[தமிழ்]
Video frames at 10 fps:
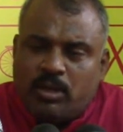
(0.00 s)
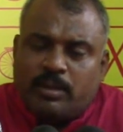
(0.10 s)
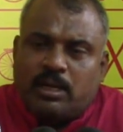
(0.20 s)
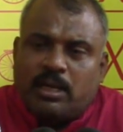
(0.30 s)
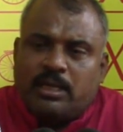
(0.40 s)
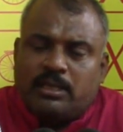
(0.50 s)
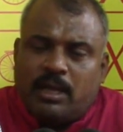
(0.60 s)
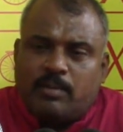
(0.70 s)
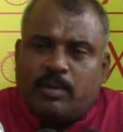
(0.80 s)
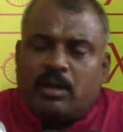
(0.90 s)
மக்களை
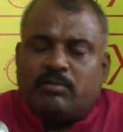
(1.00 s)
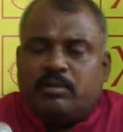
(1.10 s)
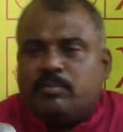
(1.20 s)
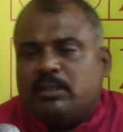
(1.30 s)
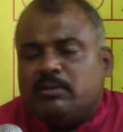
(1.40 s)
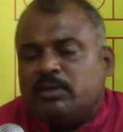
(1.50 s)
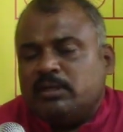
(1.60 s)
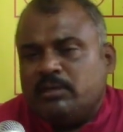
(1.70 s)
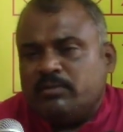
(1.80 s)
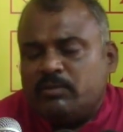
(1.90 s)
தாமாக விரும்பி
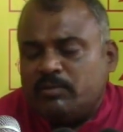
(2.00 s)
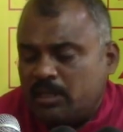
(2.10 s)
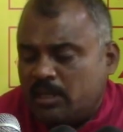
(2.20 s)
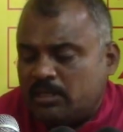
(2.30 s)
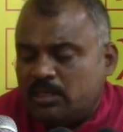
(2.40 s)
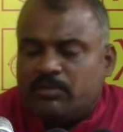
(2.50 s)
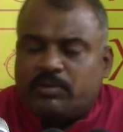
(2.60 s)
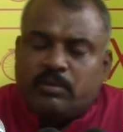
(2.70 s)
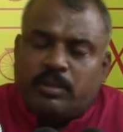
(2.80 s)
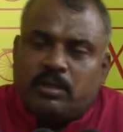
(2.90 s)
தீபகத்தை விட்டு வெளியேற செய்ய
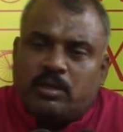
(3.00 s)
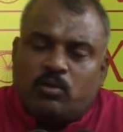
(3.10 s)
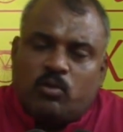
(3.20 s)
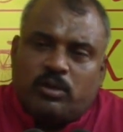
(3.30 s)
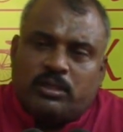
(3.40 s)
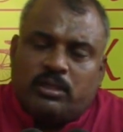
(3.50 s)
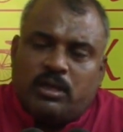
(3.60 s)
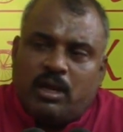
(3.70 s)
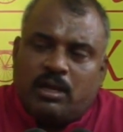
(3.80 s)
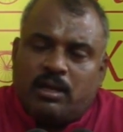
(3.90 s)
வேண்டும் என்கின்ற
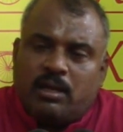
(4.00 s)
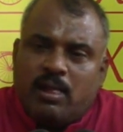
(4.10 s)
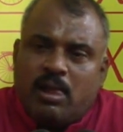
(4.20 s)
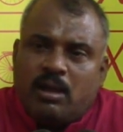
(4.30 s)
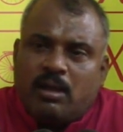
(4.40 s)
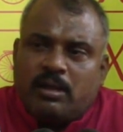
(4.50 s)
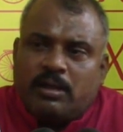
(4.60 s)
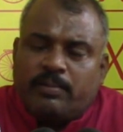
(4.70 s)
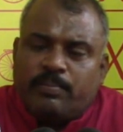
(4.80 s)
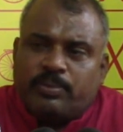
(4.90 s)
நோக்கத்திற்காக
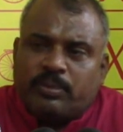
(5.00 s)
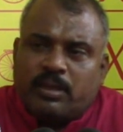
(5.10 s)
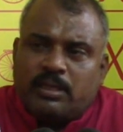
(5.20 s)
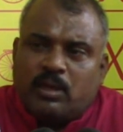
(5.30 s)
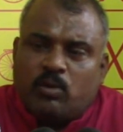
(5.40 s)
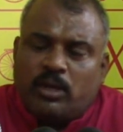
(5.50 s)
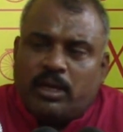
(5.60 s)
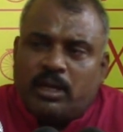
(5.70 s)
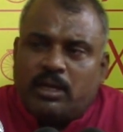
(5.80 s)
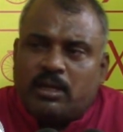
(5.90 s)
இந்த
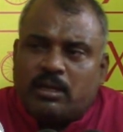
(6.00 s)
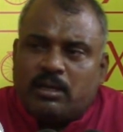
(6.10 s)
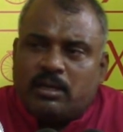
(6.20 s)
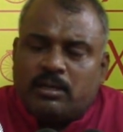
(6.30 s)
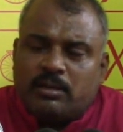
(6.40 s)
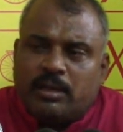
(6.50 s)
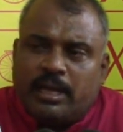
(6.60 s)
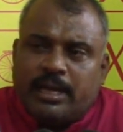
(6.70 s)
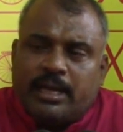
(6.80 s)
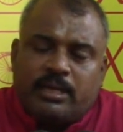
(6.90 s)
கொலைகள்
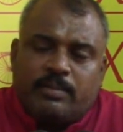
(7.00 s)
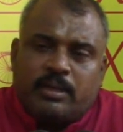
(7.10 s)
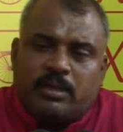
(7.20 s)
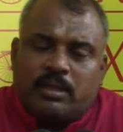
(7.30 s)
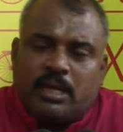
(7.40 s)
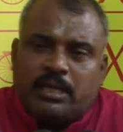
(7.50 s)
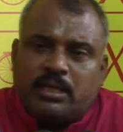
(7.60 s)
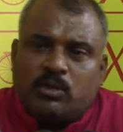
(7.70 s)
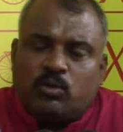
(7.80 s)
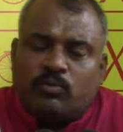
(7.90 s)
அரங்கேற்றப்படுகிறதா
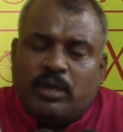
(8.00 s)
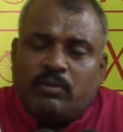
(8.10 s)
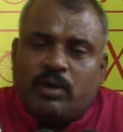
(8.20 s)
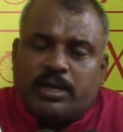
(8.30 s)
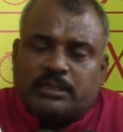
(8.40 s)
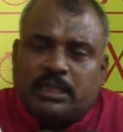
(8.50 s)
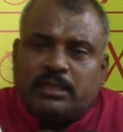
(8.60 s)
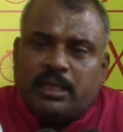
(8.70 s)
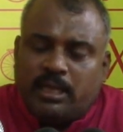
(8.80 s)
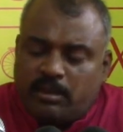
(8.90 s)
என்கின்ற ஒரு வலுவான
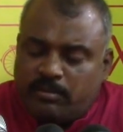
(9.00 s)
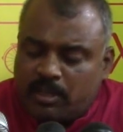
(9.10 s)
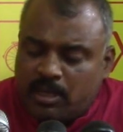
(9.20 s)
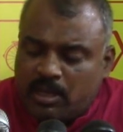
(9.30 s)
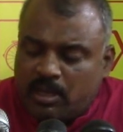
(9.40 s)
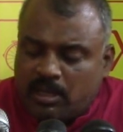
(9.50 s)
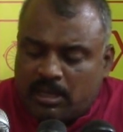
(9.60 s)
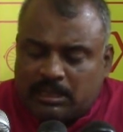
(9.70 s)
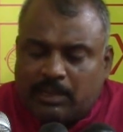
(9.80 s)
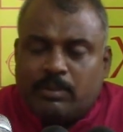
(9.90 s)
சந்தேகம்
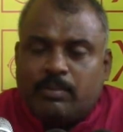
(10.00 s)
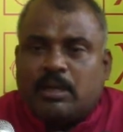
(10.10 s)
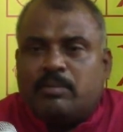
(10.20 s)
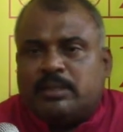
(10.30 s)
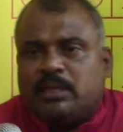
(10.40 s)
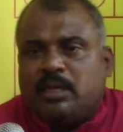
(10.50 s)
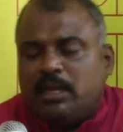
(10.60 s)
தமிழ் மக்கள் மத்தியிலே